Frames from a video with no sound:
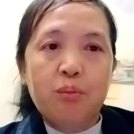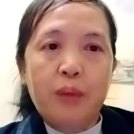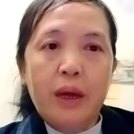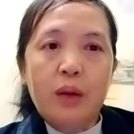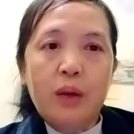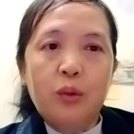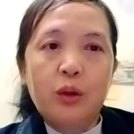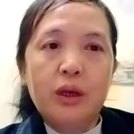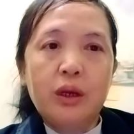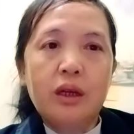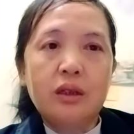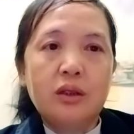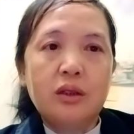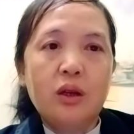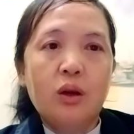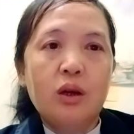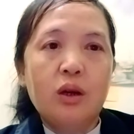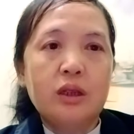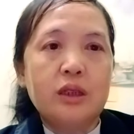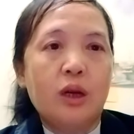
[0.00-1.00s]
bé ôn nâng
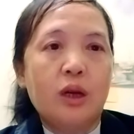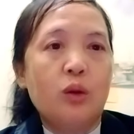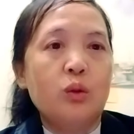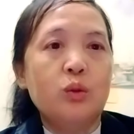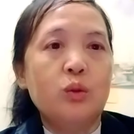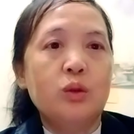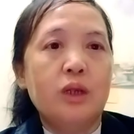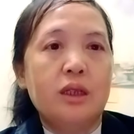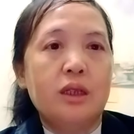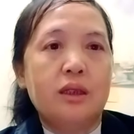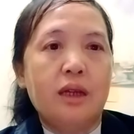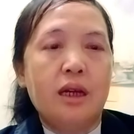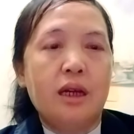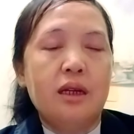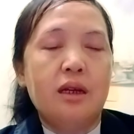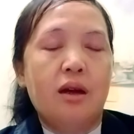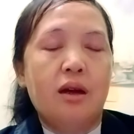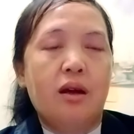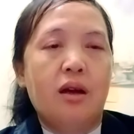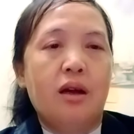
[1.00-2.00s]
nho trò luôn đi
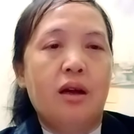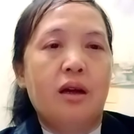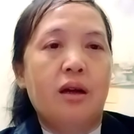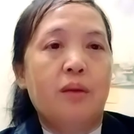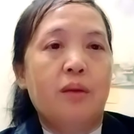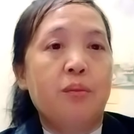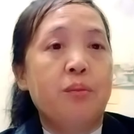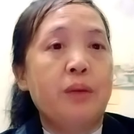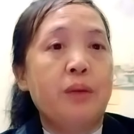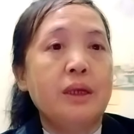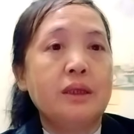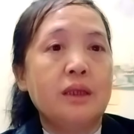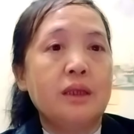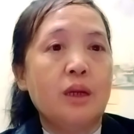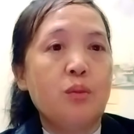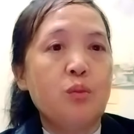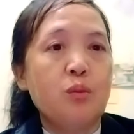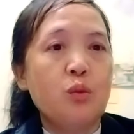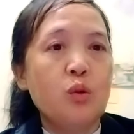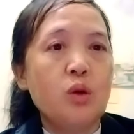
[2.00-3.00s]
tên nó bé
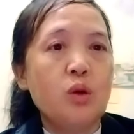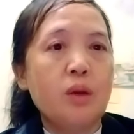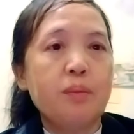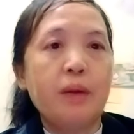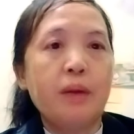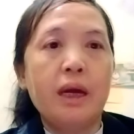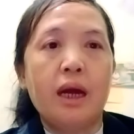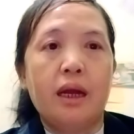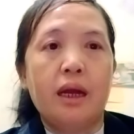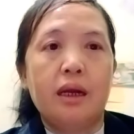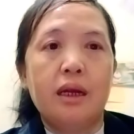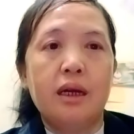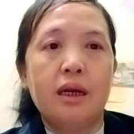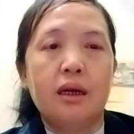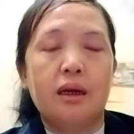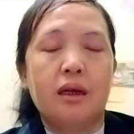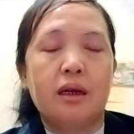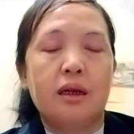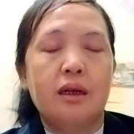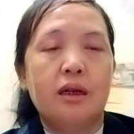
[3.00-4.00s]
sau mua bé hãy
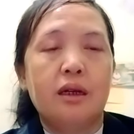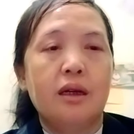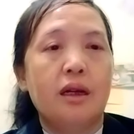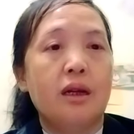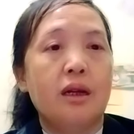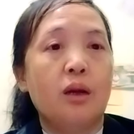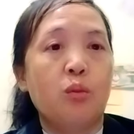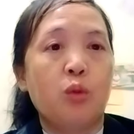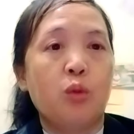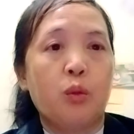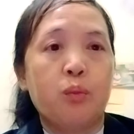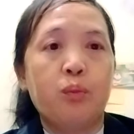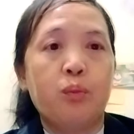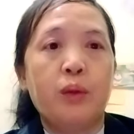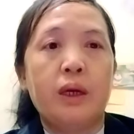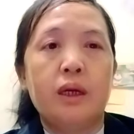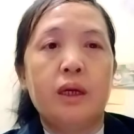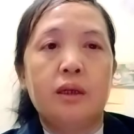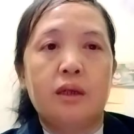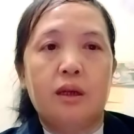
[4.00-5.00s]
nâng là một
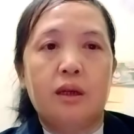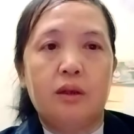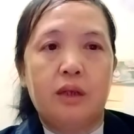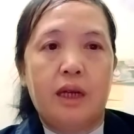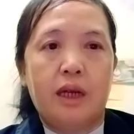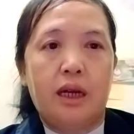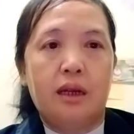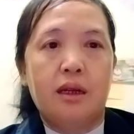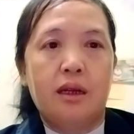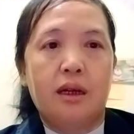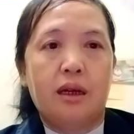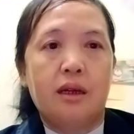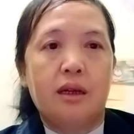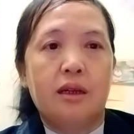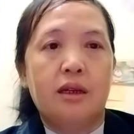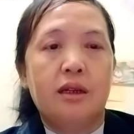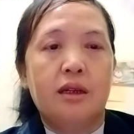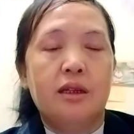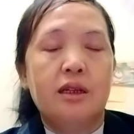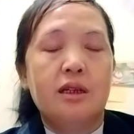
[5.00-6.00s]
bí trò lự hãy nâng
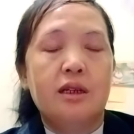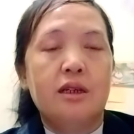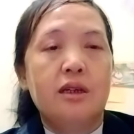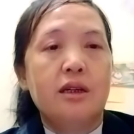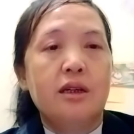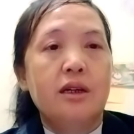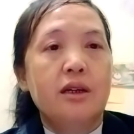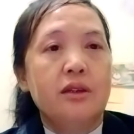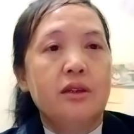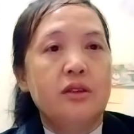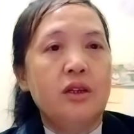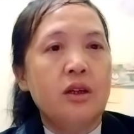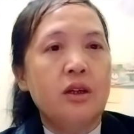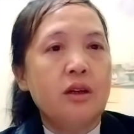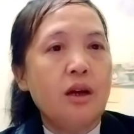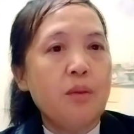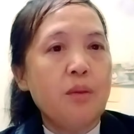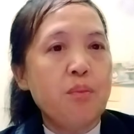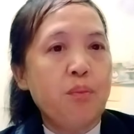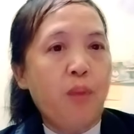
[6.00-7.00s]
giờ
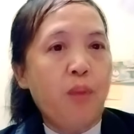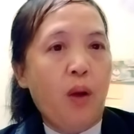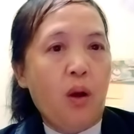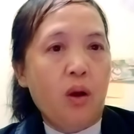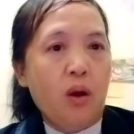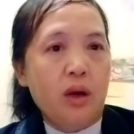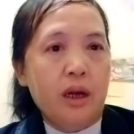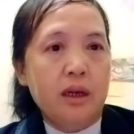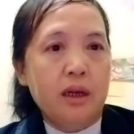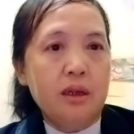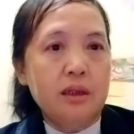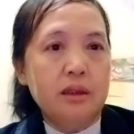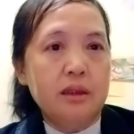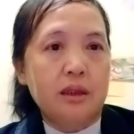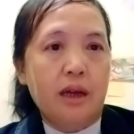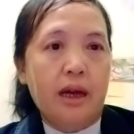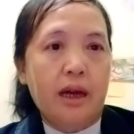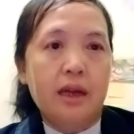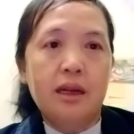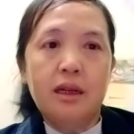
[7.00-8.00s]
có bỏ lỡ
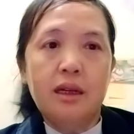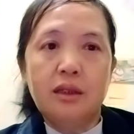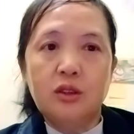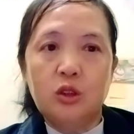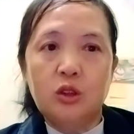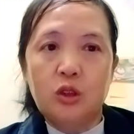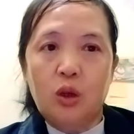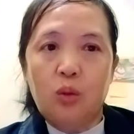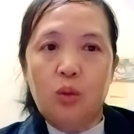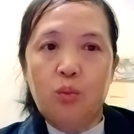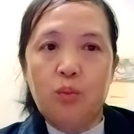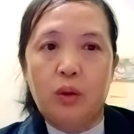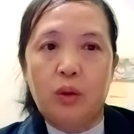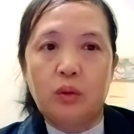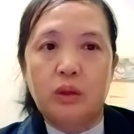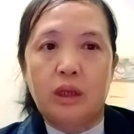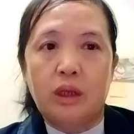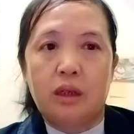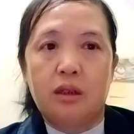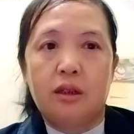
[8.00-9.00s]
lự hãy nâng rong
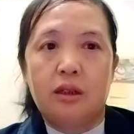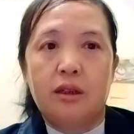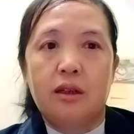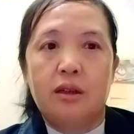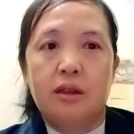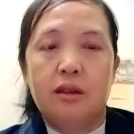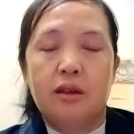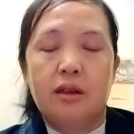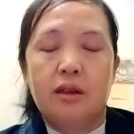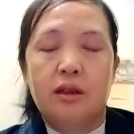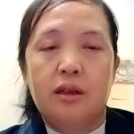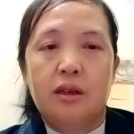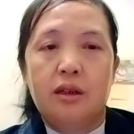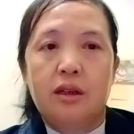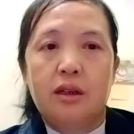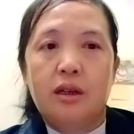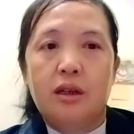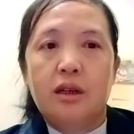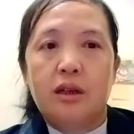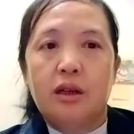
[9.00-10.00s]
bọn tờ
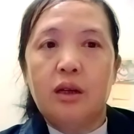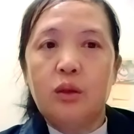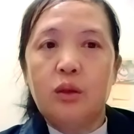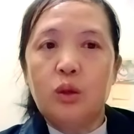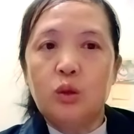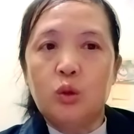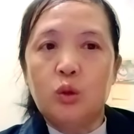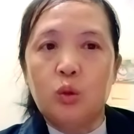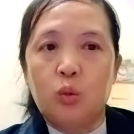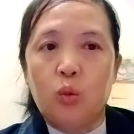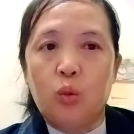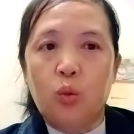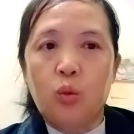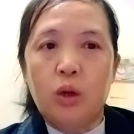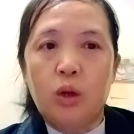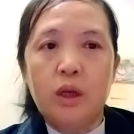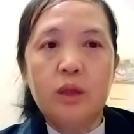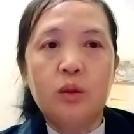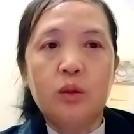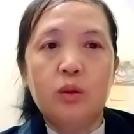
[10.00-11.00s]
có giờ chủ
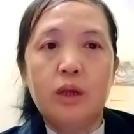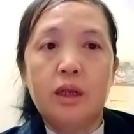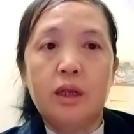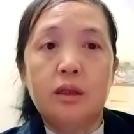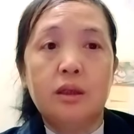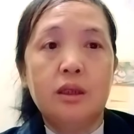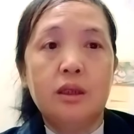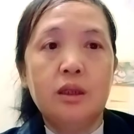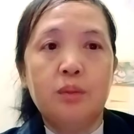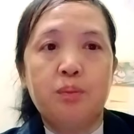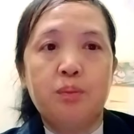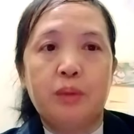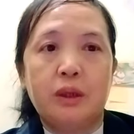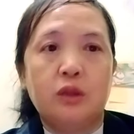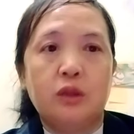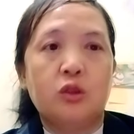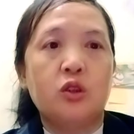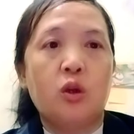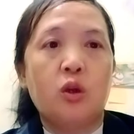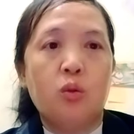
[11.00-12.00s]
ua ít tôi nâng chữ
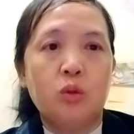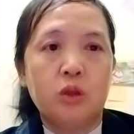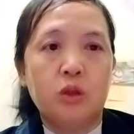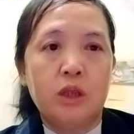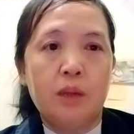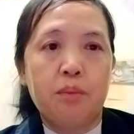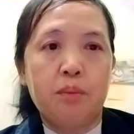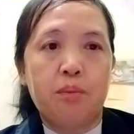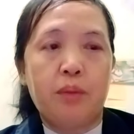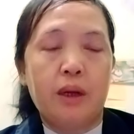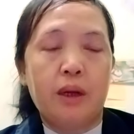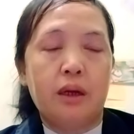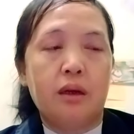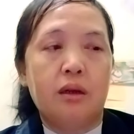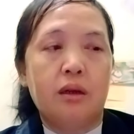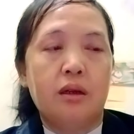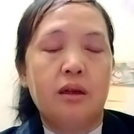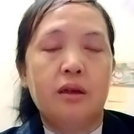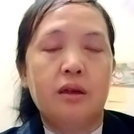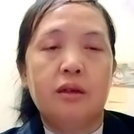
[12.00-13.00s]
bự rong sắp
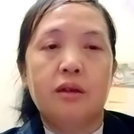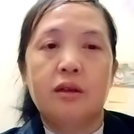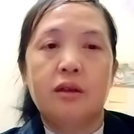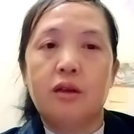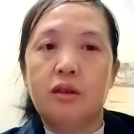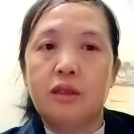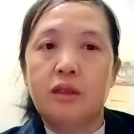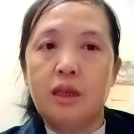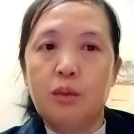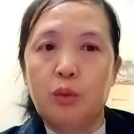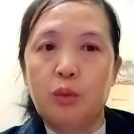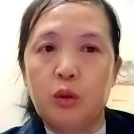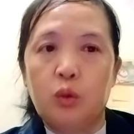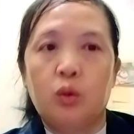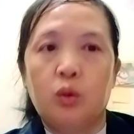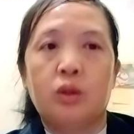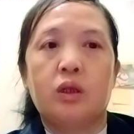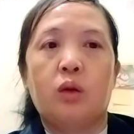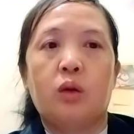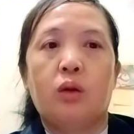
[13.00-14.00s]
lờ có thêm một
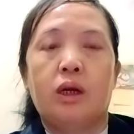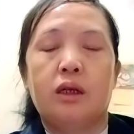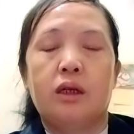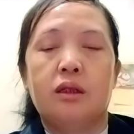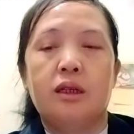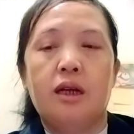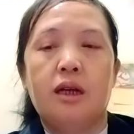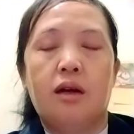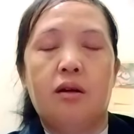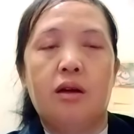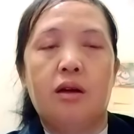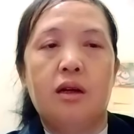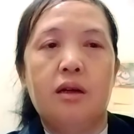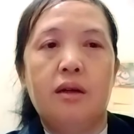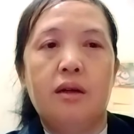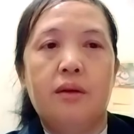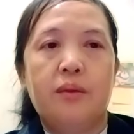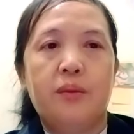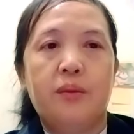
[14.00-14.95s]
yếu tàu lời theo